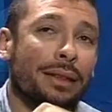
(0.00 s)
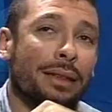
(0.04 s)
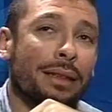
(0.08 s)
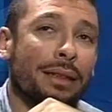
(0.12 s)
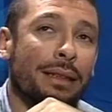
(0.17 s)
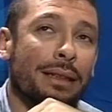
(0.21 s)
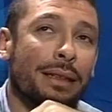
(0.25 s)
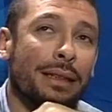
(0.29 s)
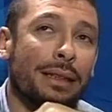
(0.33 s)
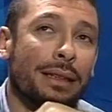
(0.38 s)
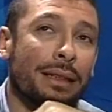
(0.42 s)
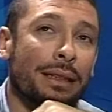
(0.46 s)

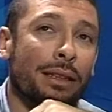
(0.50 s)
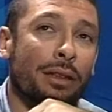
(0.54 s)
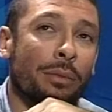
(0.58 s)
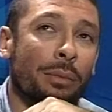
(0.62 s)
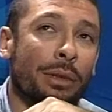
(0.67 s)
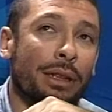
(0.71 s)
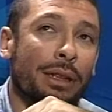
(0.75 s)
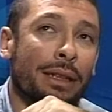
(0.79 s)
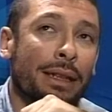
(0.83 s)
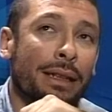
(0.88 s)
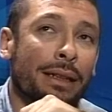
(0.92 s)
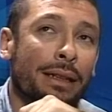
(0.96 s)
eh,
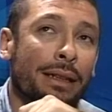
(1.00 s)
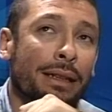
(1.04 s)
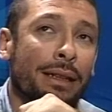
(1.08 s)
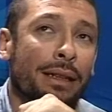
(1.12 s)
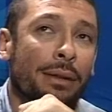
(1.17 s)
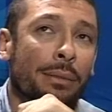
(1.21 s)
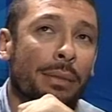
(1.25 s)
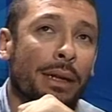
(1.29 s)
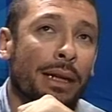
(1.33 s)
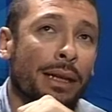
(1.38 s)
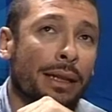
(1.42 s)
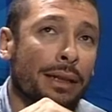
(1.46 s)
como
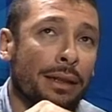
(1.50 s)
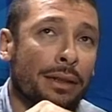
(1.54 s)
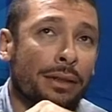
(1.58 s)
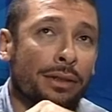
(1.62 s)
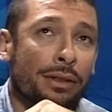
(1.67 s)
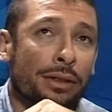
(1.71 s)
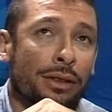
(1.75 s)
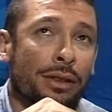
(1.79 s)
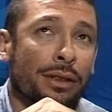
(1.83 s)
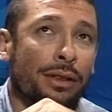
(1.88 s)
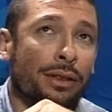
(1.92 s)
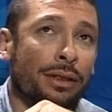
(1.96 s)
estrategia de marketing
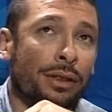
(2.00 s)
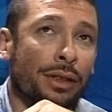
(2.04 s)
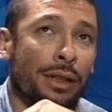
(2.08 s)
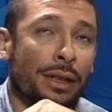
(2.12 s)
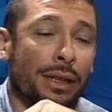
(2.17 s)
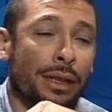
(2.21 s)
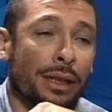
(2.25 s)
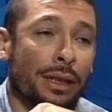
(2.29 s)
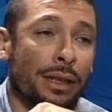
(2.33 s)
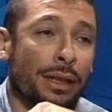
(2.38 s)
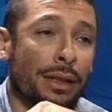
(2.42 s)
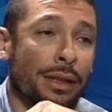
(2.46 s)
yo creo
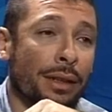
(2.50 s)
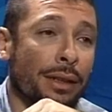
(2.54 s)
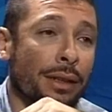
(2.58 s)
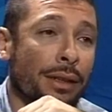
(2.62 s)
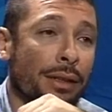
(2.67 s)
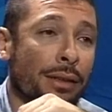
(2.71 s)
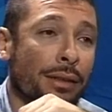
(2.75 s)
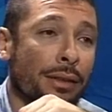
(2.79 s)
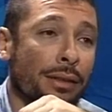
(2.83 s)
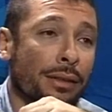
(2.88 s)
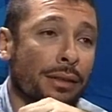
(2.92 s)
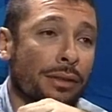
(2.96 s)

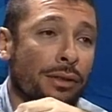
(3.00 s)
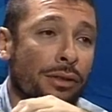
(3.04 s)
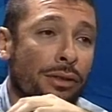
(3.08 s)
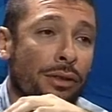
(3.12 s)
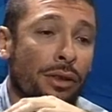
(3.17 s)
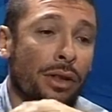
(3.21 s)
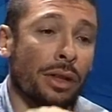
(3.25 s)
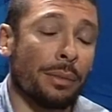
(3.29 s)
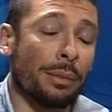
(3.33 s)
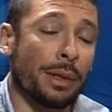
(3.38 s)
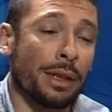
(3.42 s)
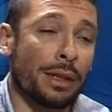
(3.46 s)
que
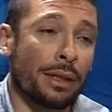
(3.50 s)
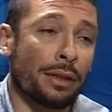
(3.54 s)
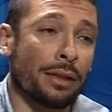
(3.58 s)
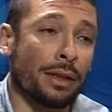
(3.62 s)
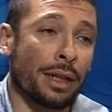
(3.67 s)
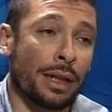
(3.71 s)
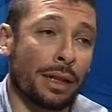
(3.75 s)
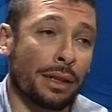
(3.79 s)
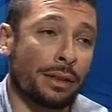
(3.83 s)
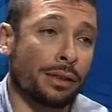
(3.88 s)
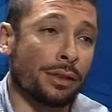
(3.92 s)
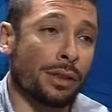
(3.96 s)
solamente
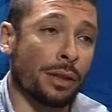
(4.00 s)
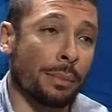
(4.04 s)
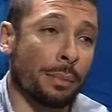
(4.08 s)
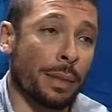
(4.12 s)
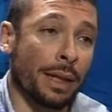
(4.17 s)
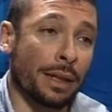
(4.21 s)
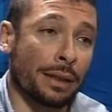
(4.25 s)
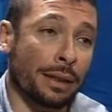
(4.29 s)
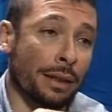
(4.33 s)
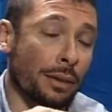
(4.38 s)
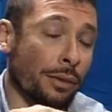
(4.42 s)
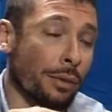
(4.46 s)
con aquellos
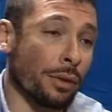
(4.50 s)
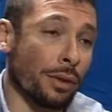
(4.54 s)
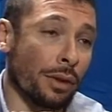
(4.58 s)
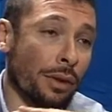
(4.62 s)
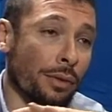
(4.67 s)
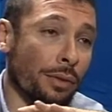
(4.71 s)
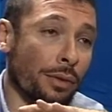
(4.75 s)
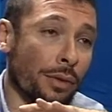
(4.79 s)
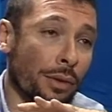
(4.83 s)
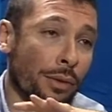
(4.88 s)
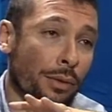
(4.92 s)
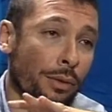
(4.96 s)
espectáculos
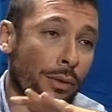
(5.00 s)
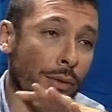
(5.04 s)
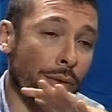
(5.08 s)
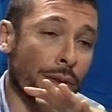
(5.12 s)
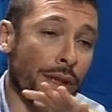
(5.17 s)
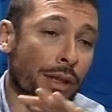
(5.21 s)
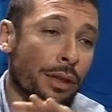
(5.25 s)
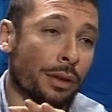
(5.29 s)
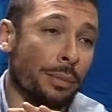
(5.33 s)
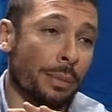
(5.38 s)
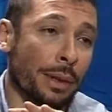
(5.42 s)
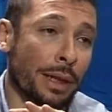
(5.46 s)
que fueron un
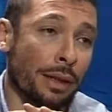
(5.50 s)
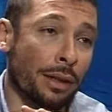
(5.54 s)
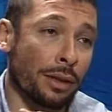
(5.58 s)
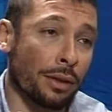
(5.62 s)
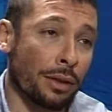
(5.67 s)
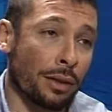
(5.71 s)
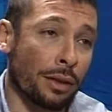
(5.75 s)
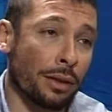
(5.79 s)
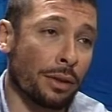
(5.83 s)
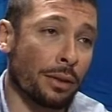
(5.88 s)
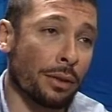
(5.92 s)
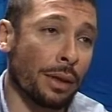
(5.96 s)
hito para
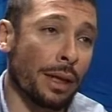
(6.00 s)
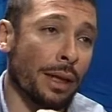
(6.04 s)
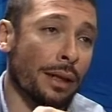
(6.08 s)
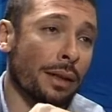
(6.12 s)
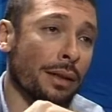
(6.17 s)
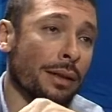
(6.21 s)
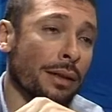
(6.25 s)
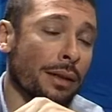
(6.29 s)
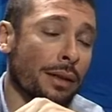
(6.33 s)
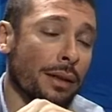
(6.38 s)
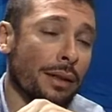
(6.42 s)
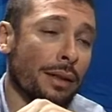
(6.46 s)
Córdoba,
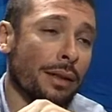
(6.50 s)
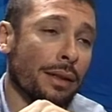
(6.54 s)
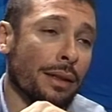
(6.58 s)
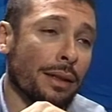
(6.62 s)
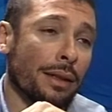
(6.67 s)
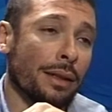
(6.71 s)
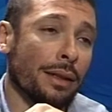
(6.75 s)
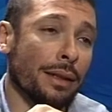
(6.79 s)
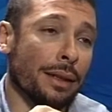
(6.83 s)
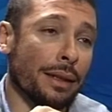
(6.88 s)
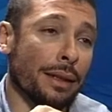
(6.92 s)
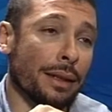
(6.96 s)

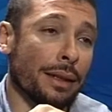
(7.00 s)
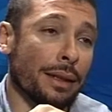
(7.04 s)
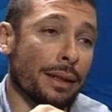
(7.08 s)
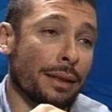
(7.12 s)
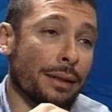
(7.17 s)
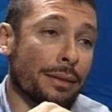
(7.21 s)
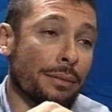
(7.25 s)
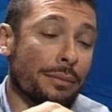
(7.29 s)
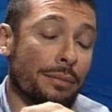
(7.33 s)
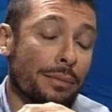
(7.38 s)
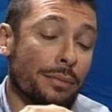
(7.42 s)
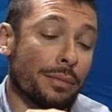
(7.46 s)

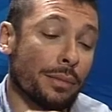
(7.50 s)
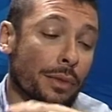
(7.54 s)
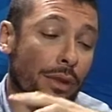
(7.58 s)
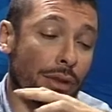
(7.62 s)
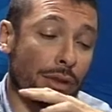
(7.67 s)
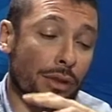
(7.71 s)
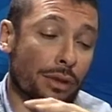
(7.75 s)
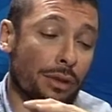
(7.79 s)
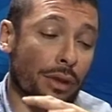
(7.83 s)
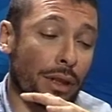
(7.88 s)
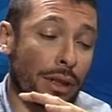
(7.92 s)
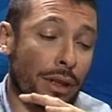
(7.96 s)
eh,
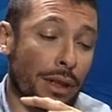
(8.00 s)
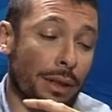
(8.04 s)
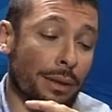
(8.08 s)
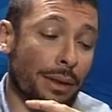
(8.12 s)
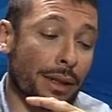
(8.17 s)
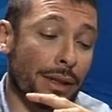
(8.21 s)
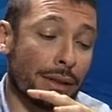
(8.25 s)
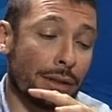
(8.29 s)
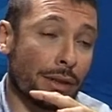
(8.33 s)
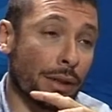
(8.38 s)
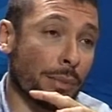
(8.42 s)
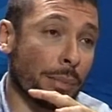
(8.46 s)
nosotros a través de esos